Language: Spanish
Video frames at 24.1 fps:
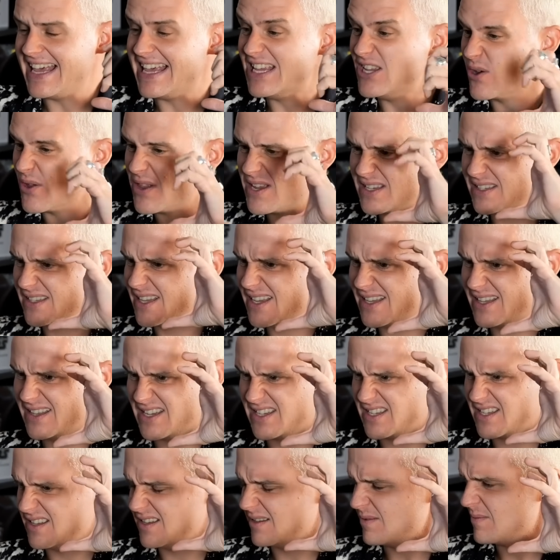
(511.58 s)
y yo desde,
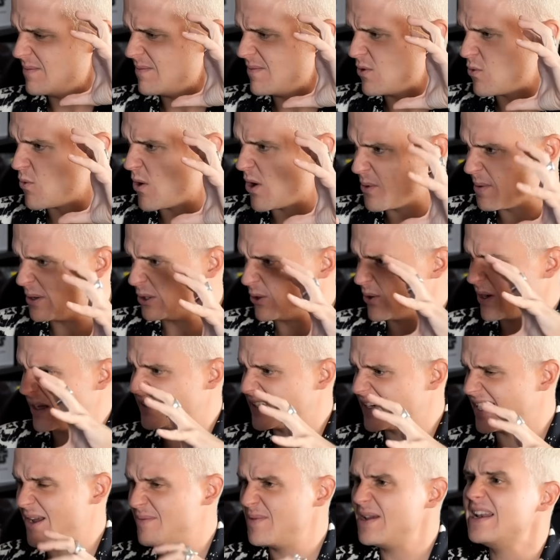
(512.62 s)
cuando me toca
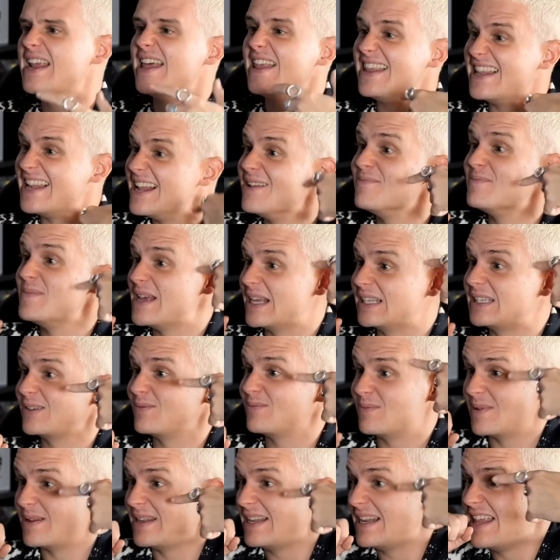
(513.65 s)
entrar a mí
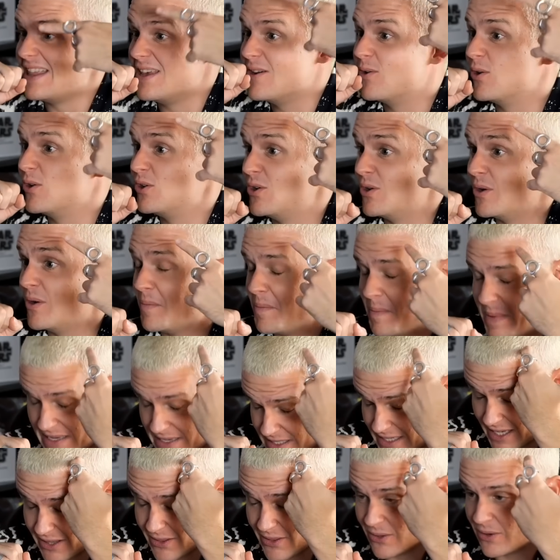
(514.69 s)
le, digo yo
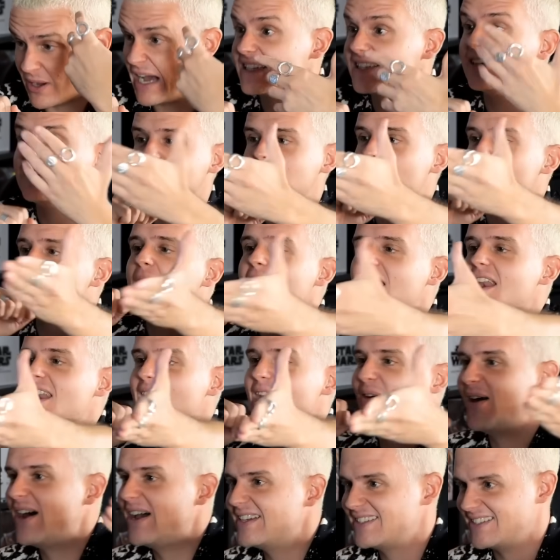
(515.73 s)
pensando, has entrado mal en
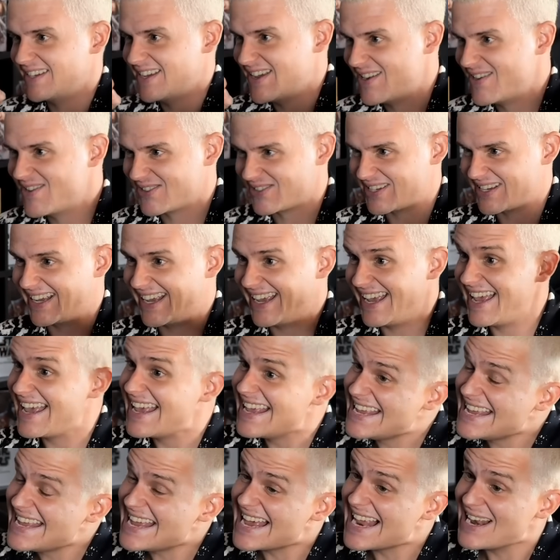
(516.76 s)
la base, no sé qué.
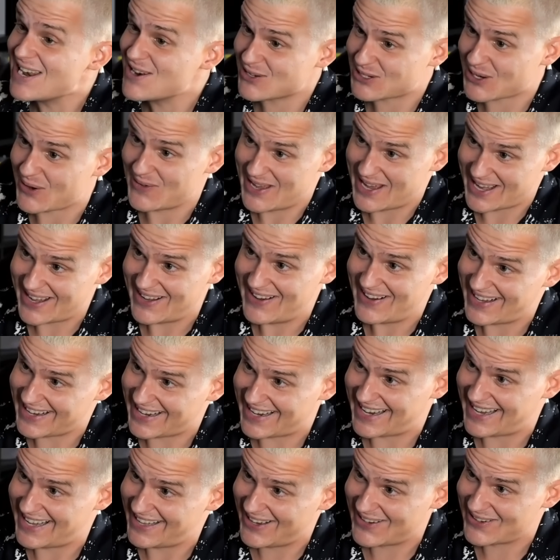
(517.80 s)
Y él no había arreglado la
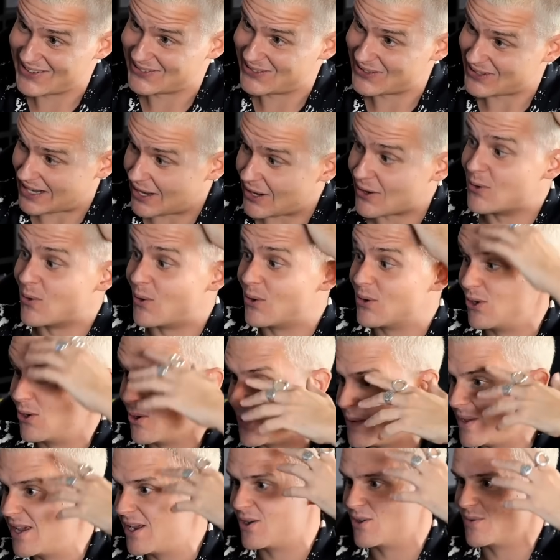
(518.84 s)
cagada a los dos. Claro, luego
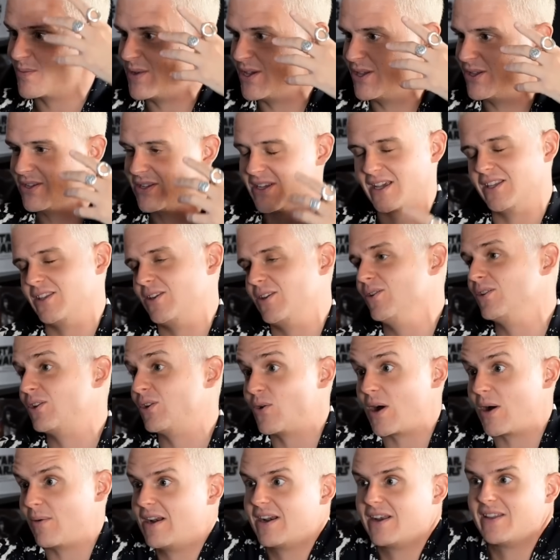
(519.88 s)
lo vi en los vídeos y dije, tío,
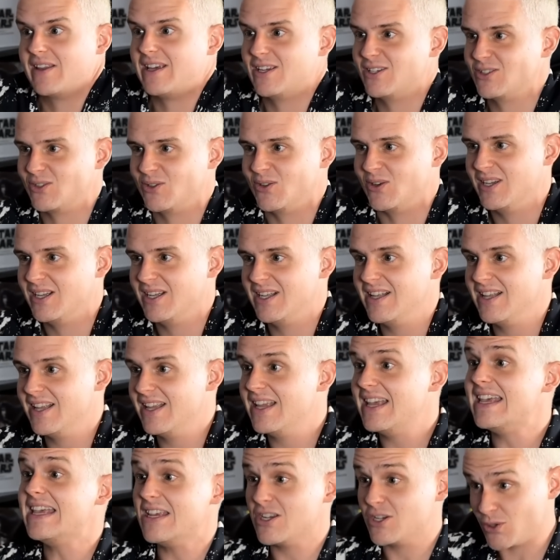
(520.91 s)
tengo que hablar de esto. Claro.
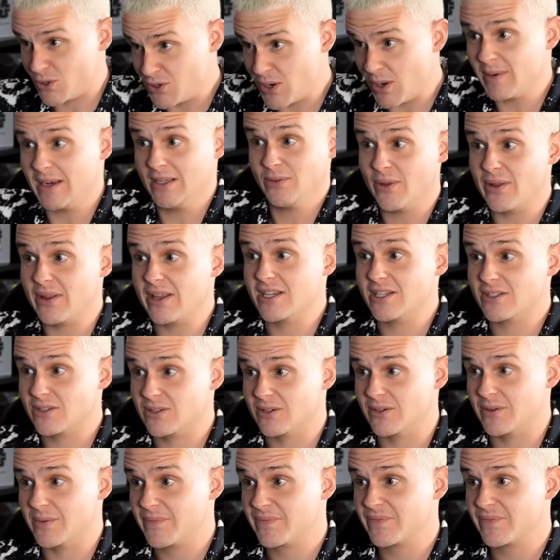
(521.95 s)
Y soy yo hablando de esto.